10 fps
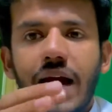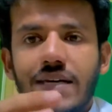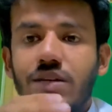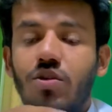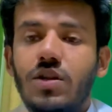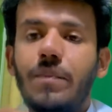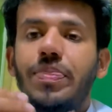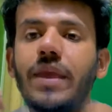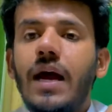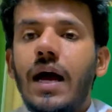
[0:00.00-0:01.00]
ऐसा नहीं होता
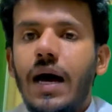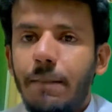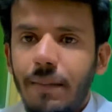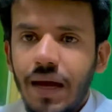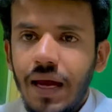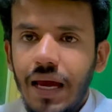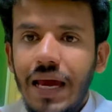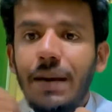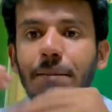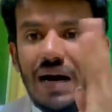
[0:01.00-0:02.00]
अब मैं
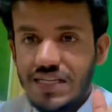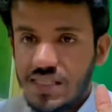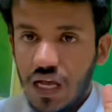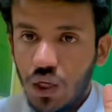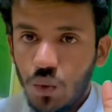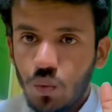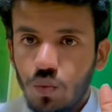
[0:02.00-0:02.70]
एक पाकिस्तानी हूँ